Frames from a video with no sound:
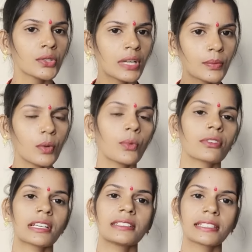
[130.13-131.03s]
थोड़ा आपको
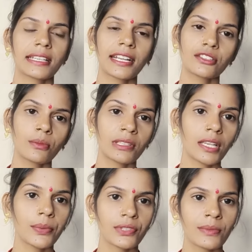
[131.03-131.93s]
मोटा दिखेगा तो
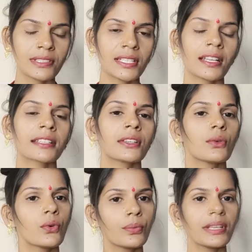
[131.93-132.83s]
मतलब समझ जाना कि
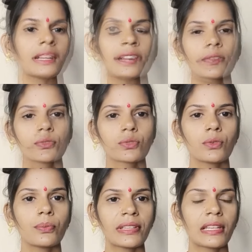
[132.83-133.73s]
वो भी खड़ा
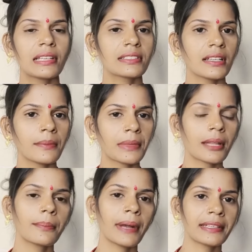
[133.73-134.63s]
आपको पतला सा
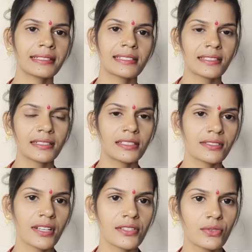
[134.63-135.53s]
मतलब पानी जैसा
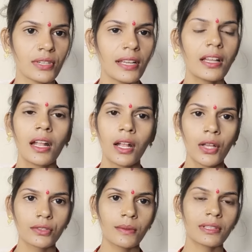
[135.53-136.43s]
डिस्चार्ज हो रहा
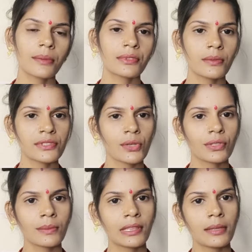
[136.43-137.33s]
है तो मतलब समझ जाओ
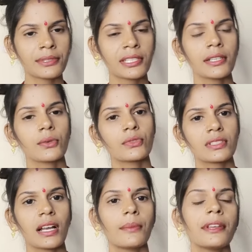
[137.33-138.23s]
कि मतलब कि
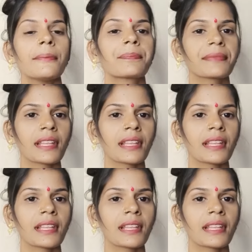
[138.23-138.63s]
उसका भी